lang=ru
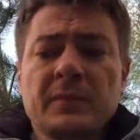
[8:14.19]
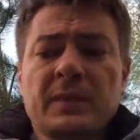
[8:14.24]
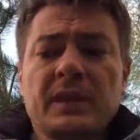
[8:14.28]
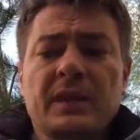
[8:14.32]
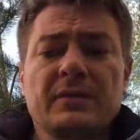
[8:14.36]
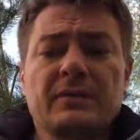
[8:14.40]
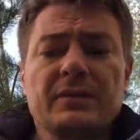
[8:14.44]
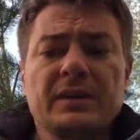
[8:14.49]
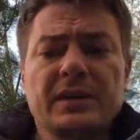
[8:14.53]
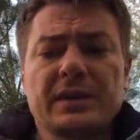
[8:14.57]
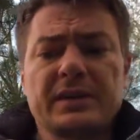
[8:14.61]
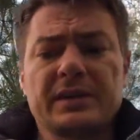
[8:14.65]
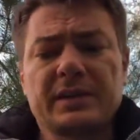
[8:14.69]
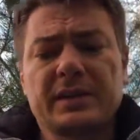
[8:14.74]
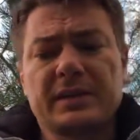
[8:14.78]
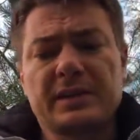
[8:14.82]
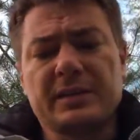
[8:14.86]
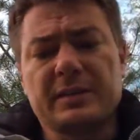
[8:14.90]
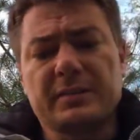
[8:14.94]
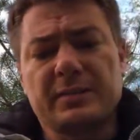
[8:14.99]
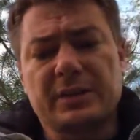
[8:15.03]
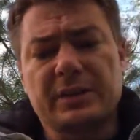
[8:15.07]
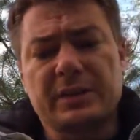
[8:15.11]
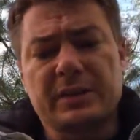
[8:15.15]
на выходе
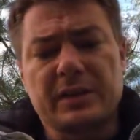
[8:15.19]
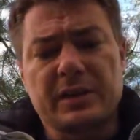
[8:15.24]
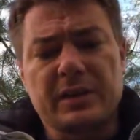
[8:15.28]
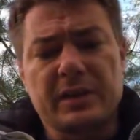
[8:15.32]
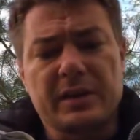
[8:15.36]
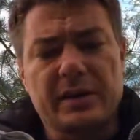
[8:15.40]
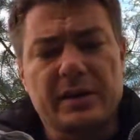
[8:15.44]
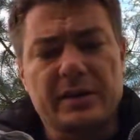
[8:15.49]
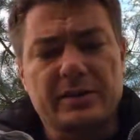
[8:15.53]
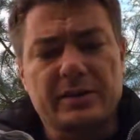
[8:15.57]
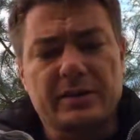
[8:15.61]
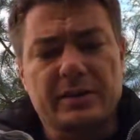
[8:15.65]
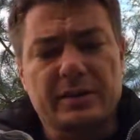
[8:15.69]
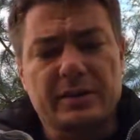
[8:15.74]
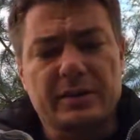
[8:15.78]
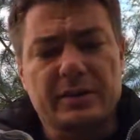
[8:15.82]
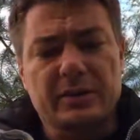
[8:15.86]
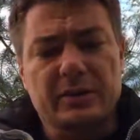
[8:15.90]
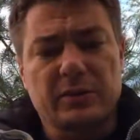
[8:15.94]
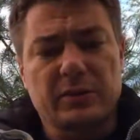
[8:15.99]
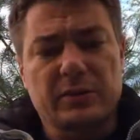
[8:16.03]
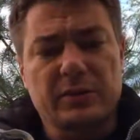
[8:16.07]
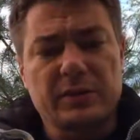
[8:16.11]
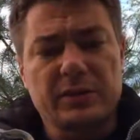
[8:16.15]
они предлагают э,
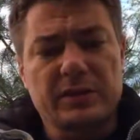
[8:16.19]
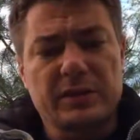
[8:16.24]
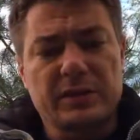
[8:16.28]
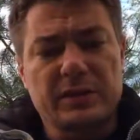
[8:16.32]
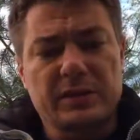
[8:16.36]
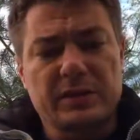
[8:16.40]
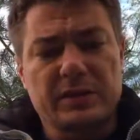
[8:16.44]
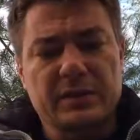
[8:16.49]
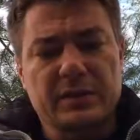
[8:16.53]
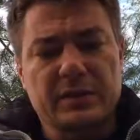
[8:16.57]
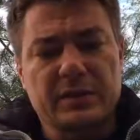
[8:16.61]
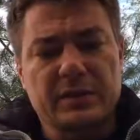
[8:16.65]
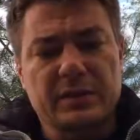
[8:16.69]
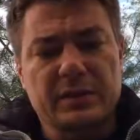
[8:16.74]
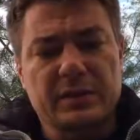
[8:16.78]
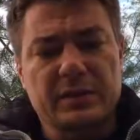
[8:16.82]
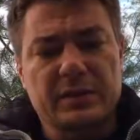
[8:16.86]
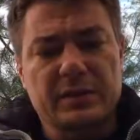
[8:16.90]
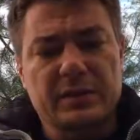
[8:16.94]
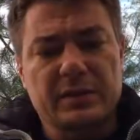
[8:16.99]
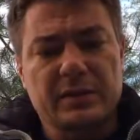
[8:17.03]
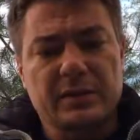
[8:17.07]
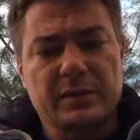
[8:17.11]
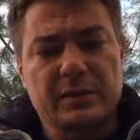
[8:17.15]
купить,
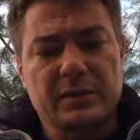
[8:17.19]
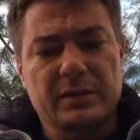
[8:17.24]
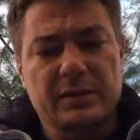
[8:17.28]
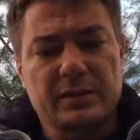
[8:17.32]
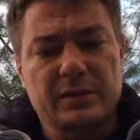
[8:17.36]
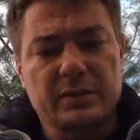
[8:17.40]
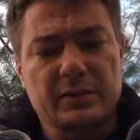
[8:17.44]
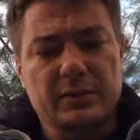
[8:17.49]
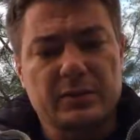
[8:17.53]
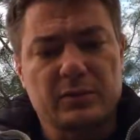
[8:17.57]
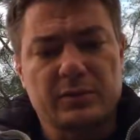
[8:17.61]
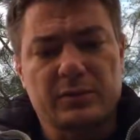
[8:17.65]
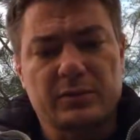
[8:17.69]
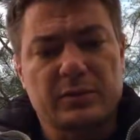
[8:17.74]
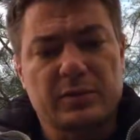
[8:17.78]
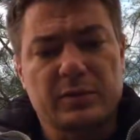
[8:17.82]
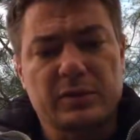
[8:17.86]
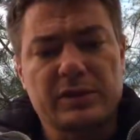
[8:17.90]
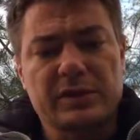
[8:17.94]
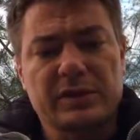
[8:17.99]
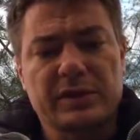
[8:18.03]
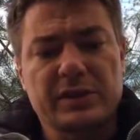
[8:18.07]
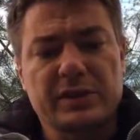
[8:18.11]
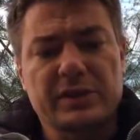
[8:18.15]
э, ну,
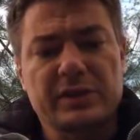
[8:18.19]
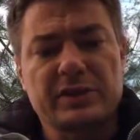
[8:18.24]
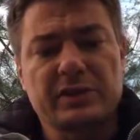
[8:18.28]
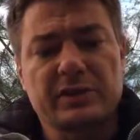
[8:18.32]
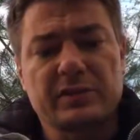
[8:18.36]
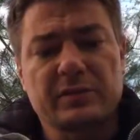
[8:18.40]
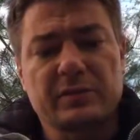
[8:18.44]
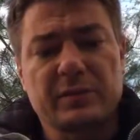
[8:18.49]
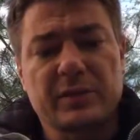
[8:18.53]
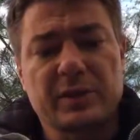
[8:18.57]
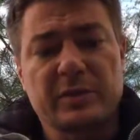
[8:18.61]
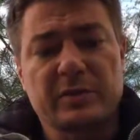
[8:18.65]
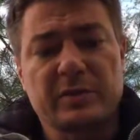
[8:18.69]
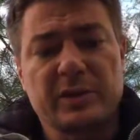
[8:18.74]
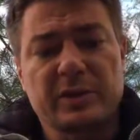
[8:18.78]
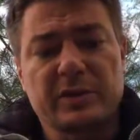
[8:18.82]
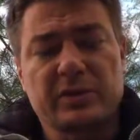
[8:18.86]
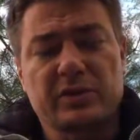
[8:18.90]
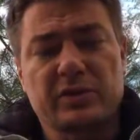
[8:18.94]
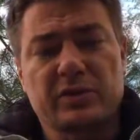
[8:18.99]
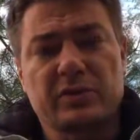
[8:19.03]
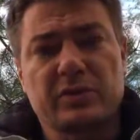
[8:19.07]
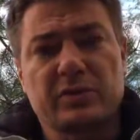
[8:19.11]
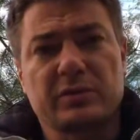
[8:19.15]
просто рассчитывают
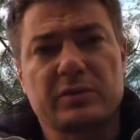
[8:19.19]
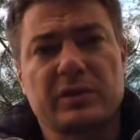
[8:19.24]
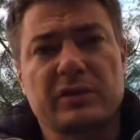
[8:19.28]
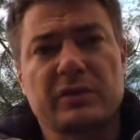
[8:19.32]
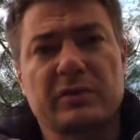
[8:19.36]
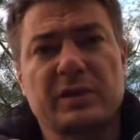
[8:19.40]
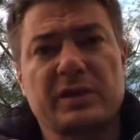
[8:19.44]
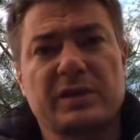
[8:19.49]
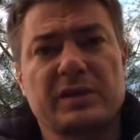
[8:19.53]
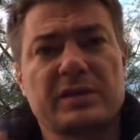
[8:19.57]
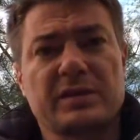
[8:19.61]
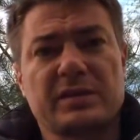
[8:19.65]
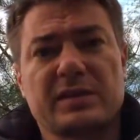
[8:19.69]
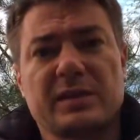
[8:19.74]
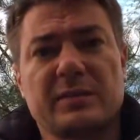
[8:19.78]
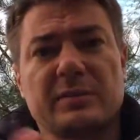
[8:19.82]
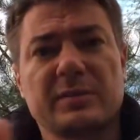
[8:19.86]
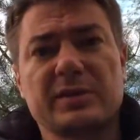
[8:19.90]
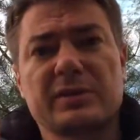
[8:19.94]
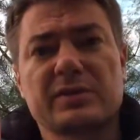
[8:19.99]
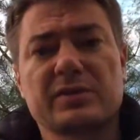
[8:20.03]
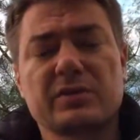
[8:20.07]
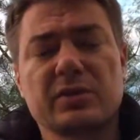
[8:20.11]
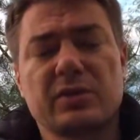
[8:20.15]
математику, что он там в месяц там
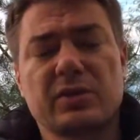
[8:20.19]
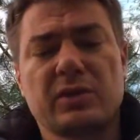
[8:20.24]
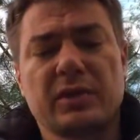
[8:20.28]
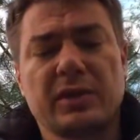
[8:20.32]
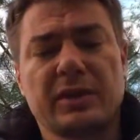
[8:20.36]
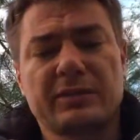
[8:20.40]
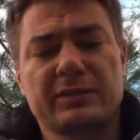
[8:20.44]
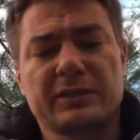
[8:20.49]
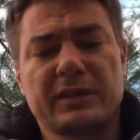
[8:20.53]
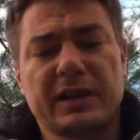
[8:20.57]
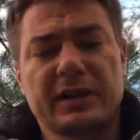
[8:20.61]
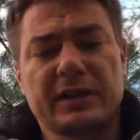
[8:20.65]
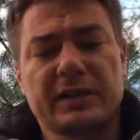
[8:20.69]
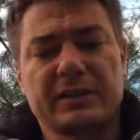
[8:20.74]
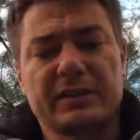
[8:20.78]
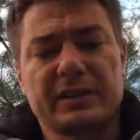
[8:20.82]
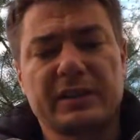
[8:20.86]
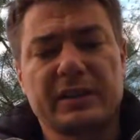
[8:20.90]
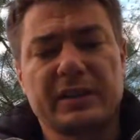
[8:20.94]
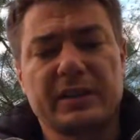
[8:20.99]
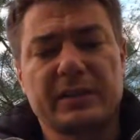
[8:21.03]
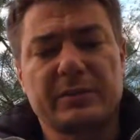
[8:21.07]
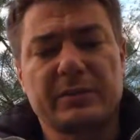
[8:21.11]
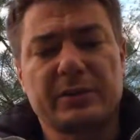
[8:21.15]
x долларов тратит
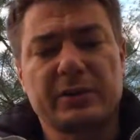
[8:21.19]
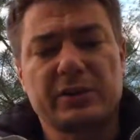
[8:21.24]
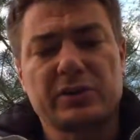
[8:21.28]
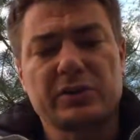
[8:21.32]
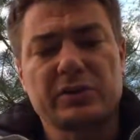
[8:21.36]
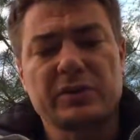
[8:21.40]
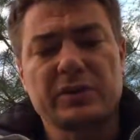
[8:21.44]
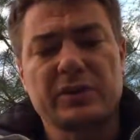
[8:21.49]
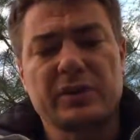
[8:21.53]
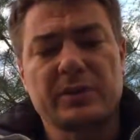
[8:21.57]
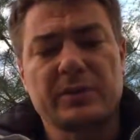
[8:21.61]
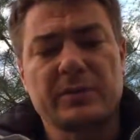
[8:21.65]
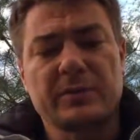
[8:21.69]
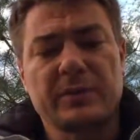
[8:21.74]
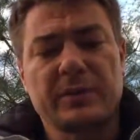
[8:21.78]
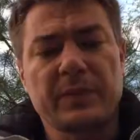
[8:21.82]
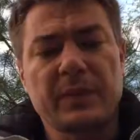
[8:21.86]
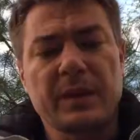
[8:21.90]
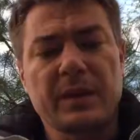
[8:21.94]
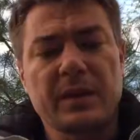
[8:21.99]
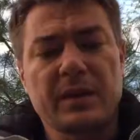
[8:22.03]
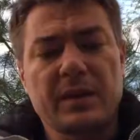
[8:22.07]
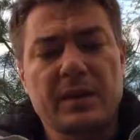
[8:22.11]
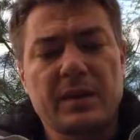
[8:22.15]
на прически,
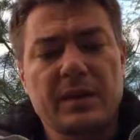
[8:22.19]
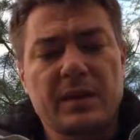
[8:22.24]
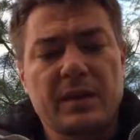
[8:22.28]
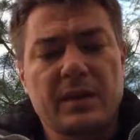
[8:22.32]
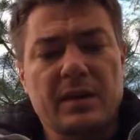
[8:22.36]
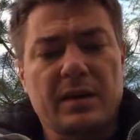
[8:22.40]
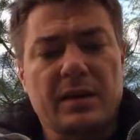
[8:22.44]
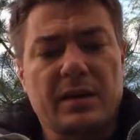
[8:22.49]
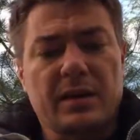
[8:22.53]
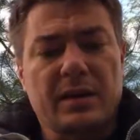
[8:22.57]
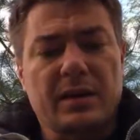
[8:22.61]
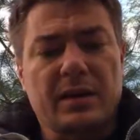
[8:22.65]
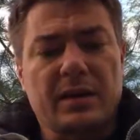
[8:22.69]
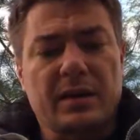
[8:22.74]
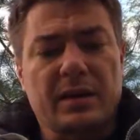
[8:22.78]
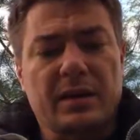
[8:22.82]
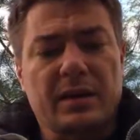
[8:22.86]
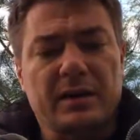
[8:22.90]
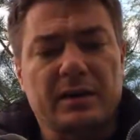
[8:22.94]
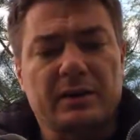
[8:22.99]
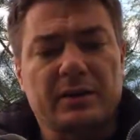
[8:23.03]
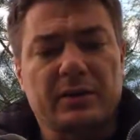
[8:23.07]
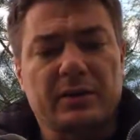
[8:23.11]
а,